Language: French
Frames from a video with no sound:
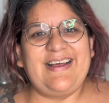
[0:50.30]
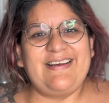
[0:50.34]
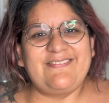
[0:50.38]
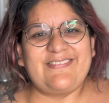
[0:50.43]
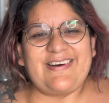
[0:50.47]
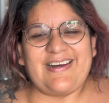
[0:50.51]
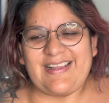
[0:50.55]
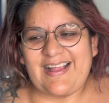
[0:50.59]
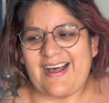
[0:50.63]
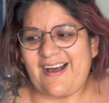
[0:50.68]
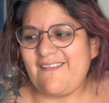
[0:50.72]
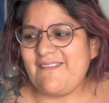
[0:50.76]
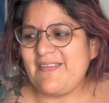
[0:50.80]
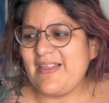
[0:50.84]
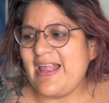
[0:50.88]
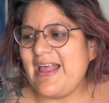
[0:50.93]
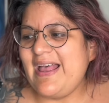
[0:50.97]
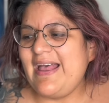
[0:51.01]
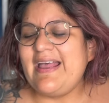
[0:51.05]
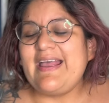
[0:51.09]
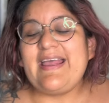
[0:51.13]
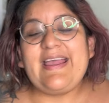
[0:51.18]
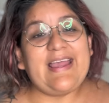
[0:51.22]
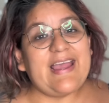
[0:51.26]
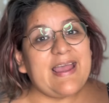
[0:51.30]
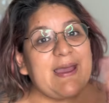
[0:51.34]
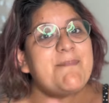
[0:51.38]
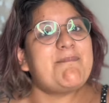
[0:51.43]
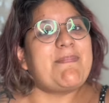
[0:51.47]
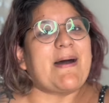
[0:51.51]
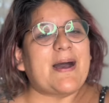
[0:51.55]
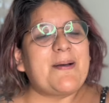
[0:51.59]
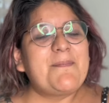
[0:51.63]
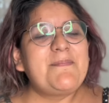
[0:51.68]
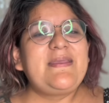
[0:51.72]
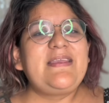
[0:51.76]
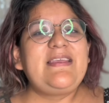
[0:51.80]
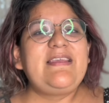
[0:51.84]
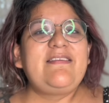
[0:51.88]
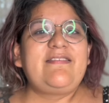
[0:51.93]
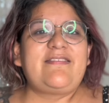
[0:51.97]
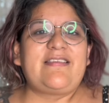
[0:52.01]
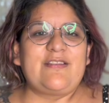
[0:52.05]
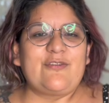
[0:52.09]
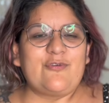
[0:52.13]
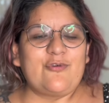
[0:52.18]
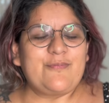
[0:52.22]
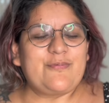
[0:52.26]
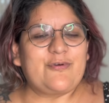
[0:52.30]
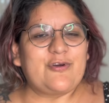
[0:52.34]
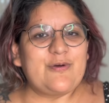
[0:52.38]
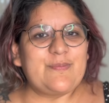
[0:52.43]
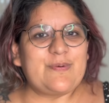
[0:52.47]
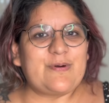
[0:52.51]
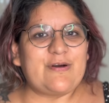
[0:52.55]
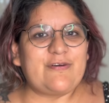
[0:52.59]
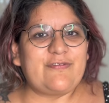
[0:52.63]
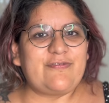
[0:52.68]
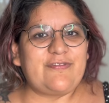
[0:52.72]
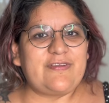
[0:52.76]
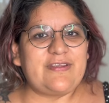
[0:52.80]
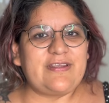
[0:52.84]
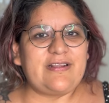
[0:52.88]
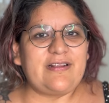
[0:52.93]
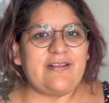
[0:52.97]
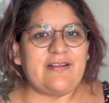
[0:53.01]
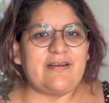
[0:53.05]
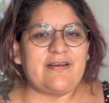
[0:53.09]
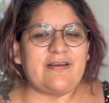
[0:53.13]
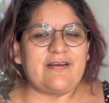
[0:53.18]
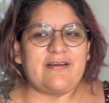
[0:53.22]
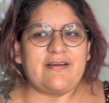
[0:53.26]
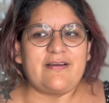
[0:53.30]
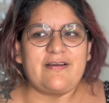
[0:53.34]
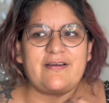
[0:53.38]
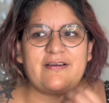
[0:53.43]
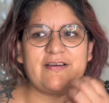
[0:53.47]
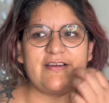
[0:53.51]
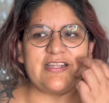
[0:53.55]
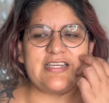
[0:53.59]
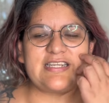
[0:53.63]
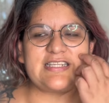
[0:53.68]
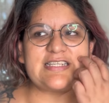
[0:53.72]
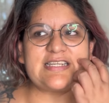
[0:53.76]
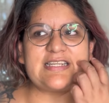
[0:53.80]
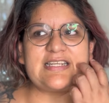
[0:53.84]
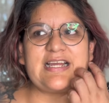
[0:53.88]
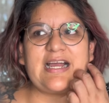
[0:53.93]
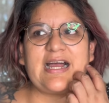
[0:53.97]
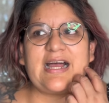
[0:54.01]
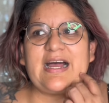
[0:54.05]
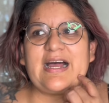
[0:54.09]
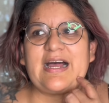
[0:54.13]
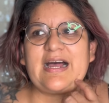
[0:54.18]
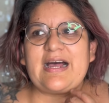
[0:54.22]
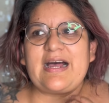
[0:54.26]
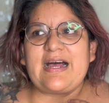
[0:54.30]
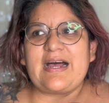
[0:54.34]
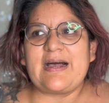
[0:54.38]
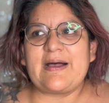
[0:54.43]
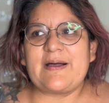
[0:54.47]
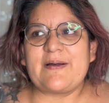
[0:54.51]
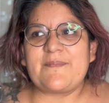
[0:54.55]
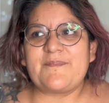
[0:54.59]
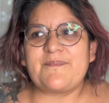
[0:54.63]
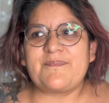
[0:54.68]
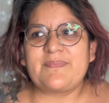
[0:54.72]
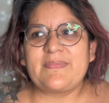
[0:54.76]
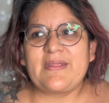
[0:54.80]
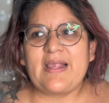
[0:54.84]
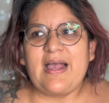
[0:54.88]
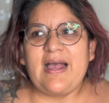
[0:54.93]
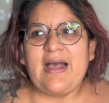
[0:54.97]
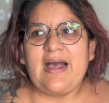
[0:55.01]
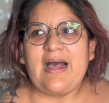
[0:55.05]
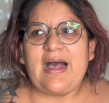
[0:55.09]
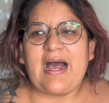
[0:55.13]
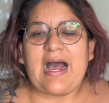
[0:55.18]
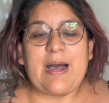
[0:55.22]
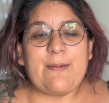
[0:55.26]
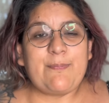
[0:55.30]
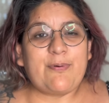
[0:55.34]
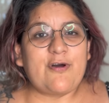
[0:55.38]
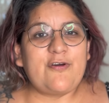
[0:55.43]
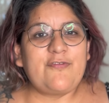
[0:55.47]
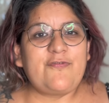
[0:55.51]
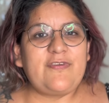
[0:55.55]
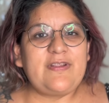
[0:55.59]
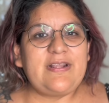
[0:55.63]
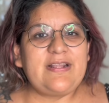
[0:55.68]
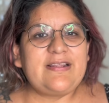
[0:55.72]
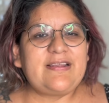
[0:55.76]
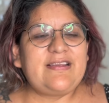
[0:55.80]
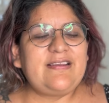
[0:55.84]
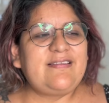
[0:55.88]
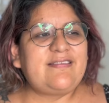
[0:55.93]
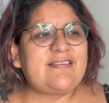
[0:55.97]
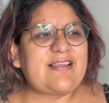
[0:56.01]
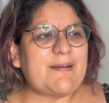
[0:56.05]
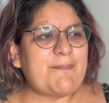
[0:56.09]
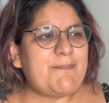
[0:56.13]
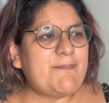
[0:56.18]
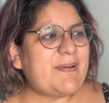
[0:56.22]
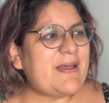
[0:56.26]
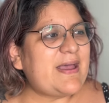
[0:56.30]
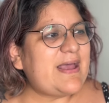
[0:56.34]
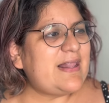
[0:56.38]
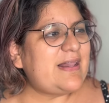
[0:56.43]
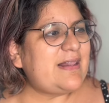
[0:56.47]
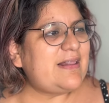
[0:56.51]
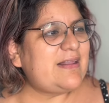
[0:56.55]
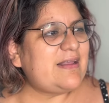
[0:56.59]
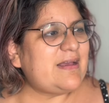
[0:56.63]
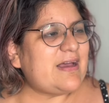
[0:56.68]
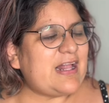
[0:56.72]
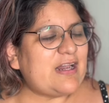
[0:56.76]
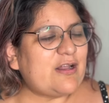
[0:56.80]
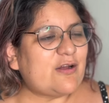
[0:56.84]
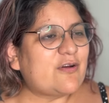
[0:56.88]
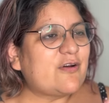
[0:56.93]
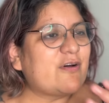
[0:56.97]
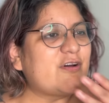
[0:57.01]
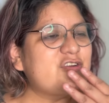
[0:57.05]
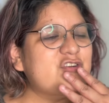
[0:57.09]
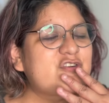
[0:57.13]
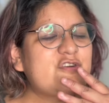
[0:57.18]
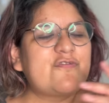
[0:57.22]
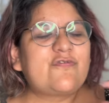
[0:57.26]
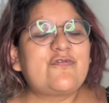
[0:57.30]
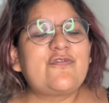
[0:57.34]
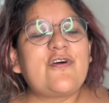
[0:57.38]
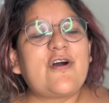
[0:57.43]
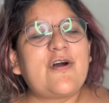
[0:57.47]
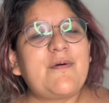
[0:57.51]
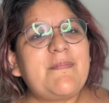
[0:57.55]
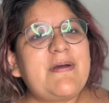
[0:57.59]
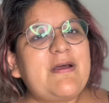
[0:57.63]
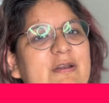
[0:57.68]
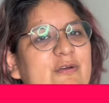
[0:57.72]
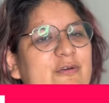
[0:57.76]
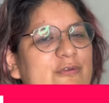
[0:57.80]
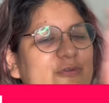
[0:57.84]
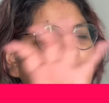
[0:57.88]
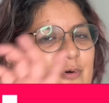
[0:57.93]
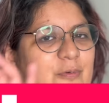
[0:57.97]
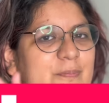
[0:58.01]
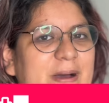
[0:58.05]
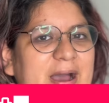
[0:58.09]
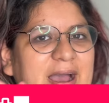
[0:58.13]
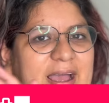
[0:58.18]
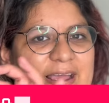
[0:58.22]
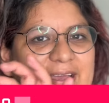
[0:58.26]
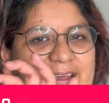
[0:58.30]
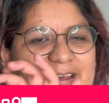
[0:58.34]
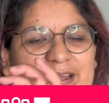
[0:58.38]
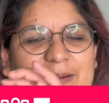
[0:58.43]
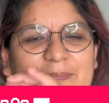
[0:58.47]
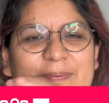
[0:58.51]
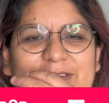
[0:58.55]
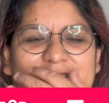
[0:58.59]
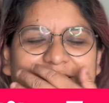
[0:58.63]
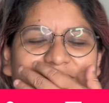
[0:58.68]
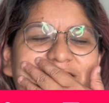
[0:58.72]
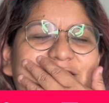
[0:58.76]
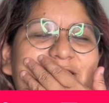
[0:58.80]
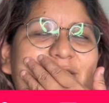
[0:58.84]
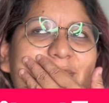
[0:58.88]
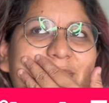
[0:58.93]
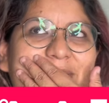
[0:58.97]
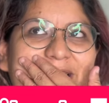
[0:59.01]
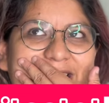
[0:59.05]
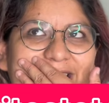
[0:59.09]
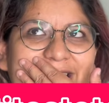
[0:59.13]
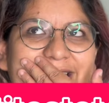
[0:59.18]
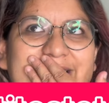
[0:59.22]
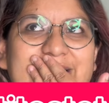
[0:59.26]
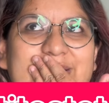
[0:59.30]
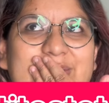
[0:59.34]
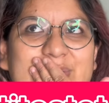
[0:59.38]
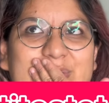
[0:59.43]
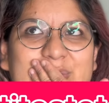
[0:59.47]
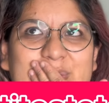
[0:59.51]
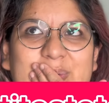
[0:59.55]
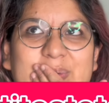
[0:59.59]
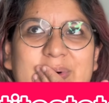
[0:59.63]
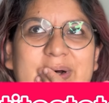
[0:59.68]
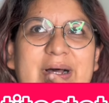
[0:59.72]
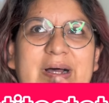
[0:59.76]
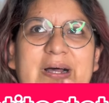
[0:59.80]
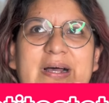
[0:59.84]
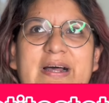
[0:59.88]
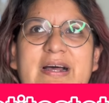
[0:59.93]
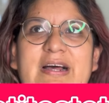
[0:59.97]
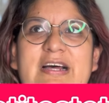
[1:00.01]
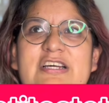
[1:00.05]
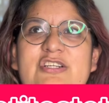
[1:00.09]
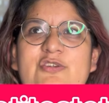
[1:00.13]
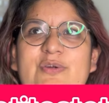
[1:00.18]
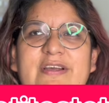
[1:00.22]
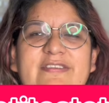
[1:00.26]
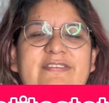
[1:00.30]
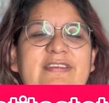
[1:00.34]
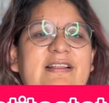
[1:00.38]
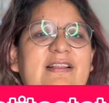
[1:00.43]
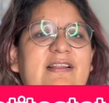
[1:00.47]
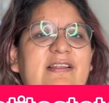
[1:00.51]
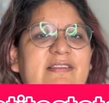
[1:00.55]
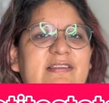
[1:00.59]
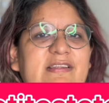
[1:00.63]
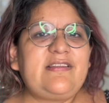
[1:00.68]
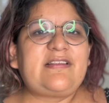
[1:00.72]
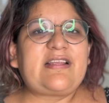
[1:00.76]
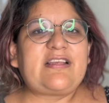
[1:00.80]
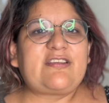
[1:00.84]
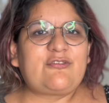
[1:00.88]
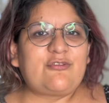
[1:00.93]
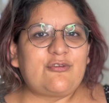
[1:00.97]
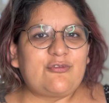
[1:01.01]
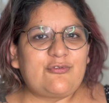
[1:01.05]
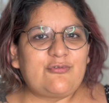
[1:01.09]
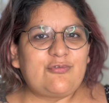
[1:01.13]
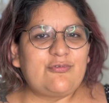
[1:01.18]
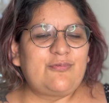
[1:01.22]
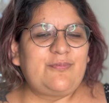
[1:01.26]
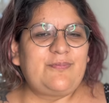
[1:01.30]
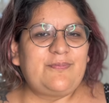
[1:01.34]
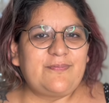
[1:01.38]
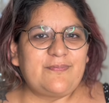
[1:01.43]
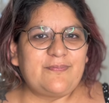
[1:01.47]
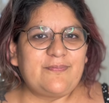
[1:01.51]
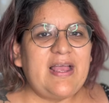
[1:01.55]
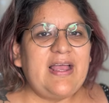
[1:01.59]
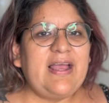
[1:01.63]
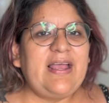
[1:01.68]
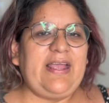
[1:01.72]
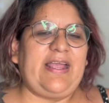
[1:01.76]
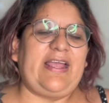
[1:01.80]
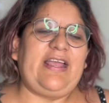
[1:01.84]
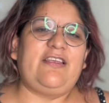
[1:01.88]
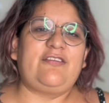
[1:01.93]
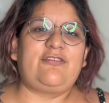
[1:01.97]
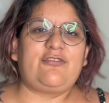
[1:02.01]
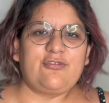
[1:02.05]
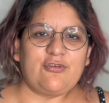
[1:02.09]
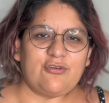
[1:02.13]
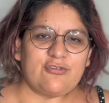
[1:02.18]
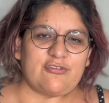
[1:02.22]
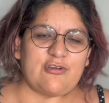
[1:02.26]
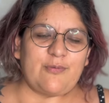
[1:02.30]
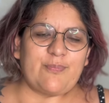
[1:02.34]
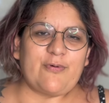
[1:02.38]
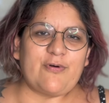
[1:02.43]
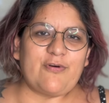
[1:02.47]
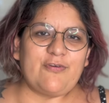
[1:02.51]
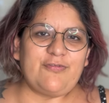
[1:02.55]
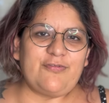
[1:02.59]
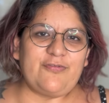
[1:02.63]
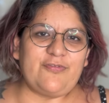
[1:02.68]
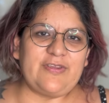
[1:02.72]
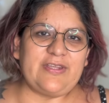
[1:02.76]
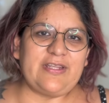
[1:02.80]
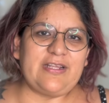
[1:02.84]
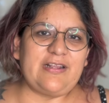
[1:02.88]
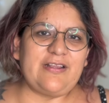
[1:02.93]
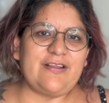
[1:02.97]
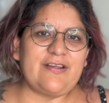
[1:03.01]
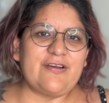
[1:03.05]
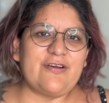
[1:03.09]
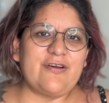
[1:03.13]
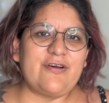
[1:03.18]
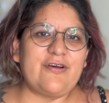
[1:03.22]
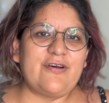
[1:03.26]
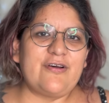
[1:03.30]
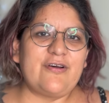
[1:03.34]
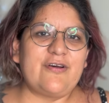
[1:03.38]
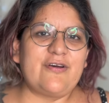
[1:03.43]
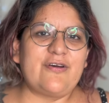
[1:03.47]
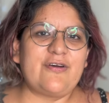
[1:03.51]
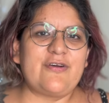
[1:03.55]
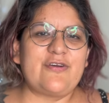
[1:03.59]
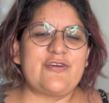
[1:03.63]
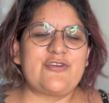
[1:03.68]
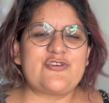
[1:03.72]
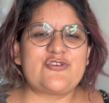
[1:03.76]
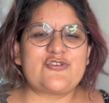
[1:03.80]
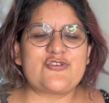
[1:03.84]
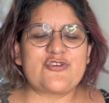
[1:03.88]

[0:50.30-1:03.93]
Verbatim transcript: voilà. Et parmi ces nombreux profils, euh, j'ai un, un profil qui s'appelle, alors je vous remets le nom par écrit parce que j'ai oublié le nom, je crois que c'est Letty Teste Tout. Et sur ce profil, euh, je